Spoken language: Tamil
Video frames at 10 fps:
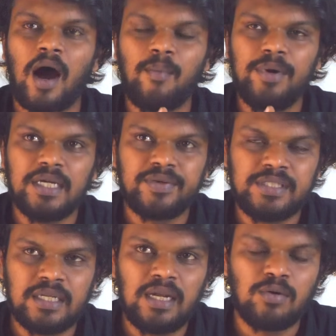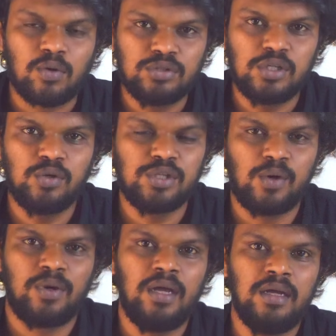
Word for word: அப்படிங்கிற விஷயங்கள்லாம் அவங்க கொஞ்சம் யோசிச்சா கூட